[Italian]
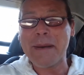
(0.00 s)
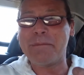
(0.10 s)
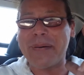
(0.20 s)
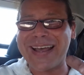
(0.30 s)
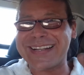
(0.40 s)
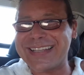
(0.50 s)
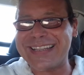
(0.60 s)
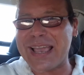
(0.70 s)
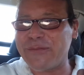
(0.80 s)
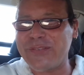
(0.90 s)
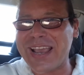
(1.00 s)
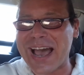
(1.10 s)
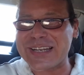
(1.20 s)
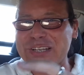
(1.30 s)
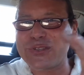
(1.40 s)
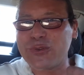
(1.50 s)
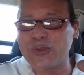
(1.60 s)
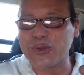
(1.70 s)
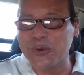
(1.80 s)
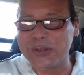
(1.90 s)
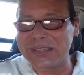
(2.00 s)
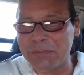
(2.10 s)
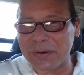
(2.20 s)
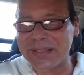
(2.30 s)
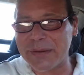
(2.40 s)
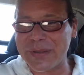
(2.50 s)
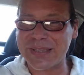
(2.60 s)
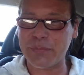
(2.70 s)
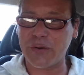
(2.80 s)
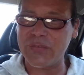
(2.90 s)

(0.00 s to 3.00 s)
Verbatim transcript: perde di efficacia su tutti praticamente però